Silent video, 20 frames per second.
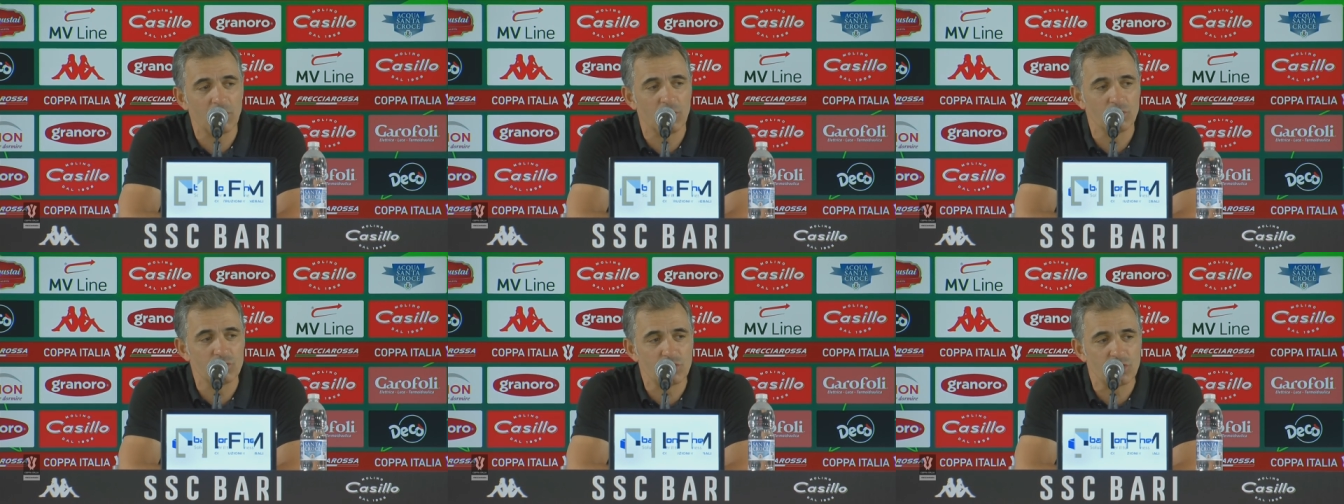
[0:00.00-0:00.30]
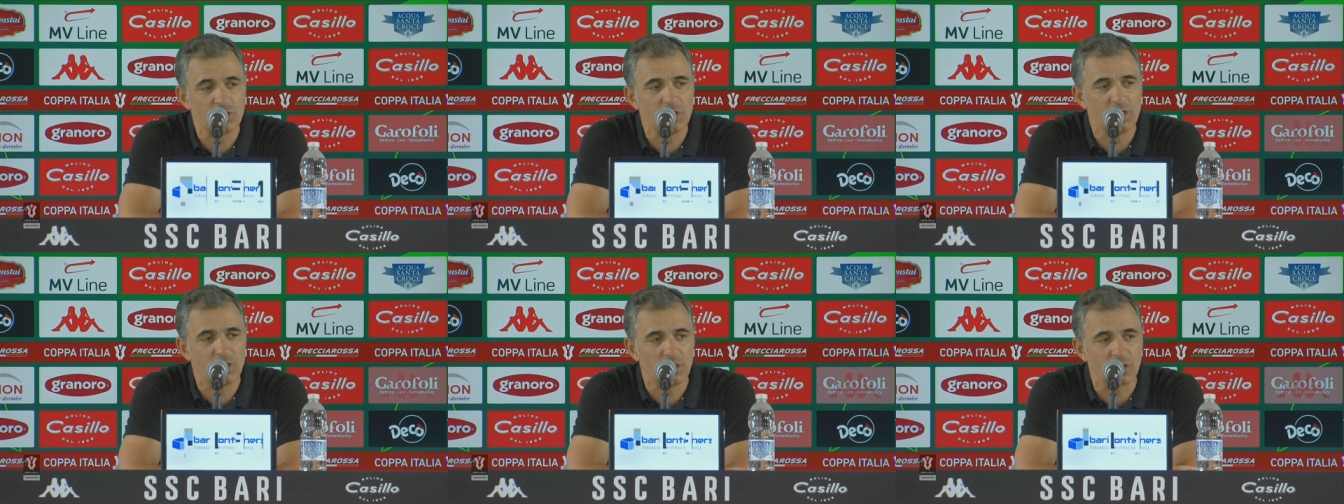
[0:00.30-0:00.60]

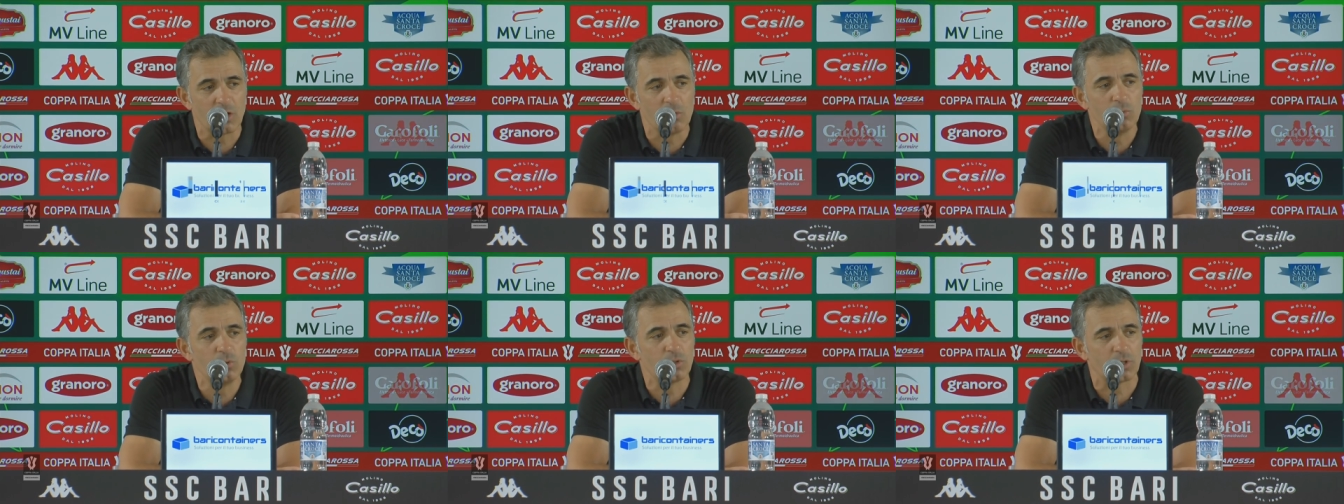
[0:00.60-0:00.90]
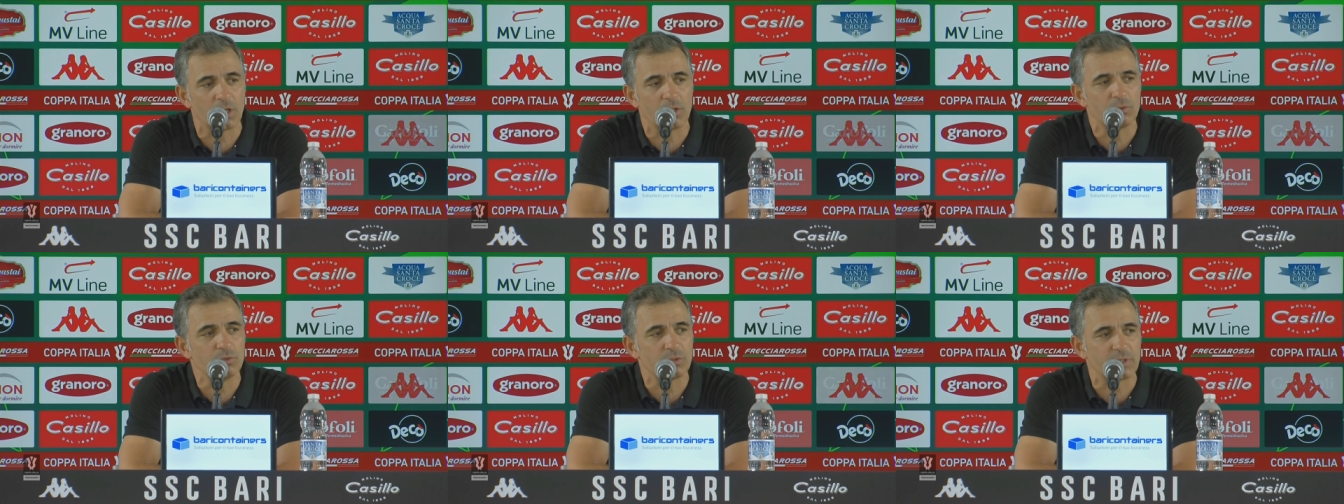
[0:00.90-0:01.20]
oggi
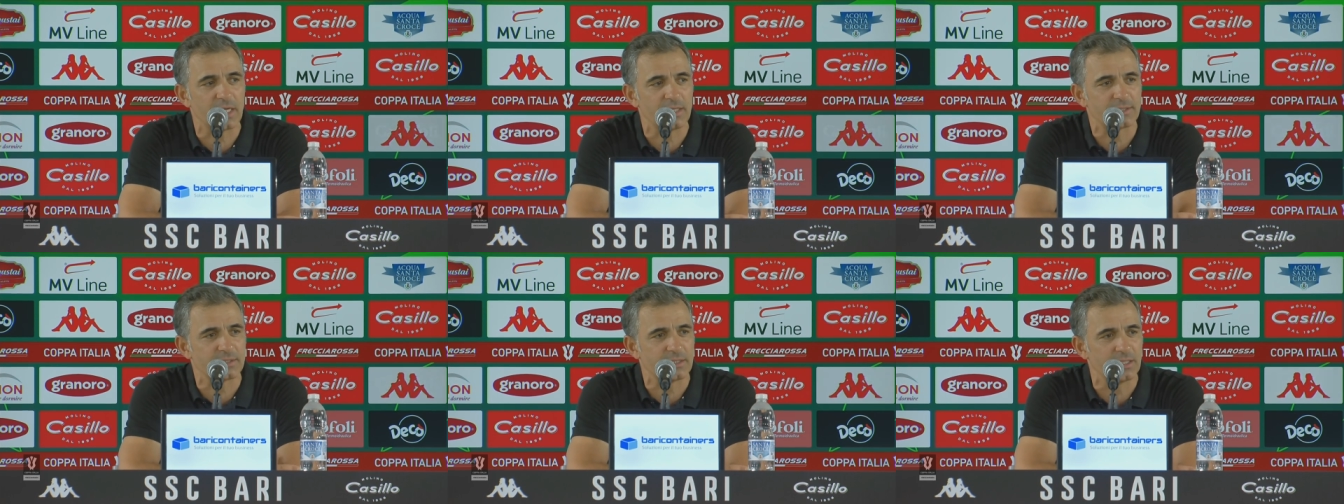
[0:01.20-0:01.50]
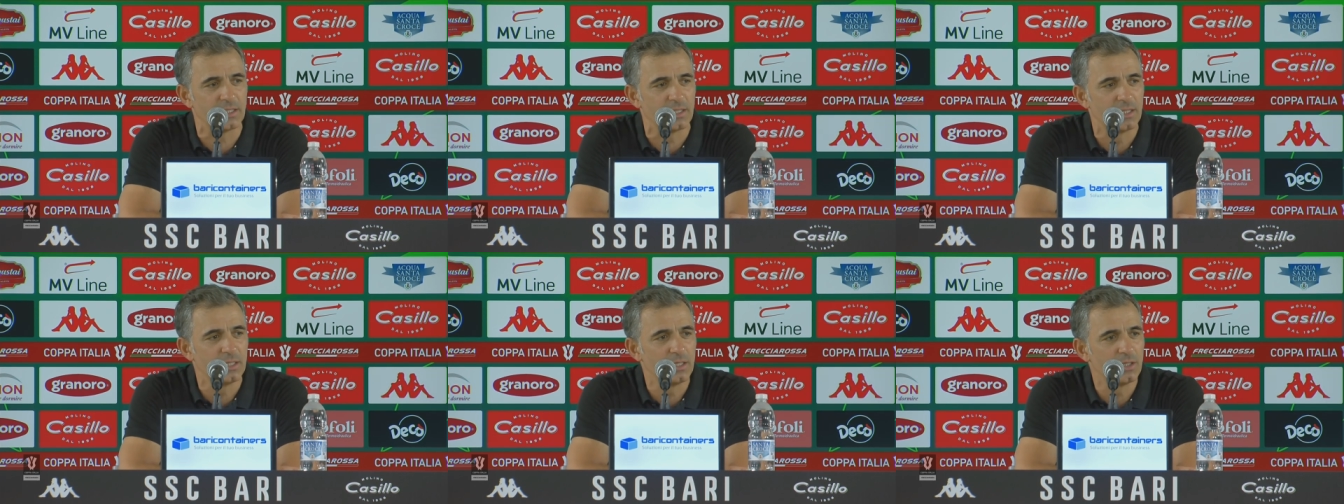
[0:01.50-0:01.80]
comunque era un
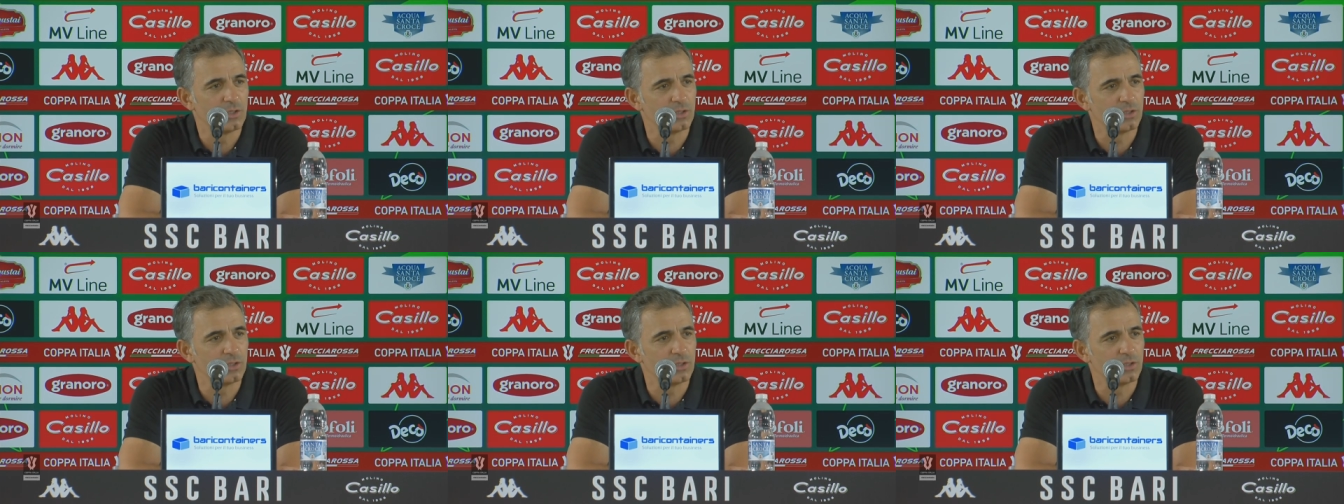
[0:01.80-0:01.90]
test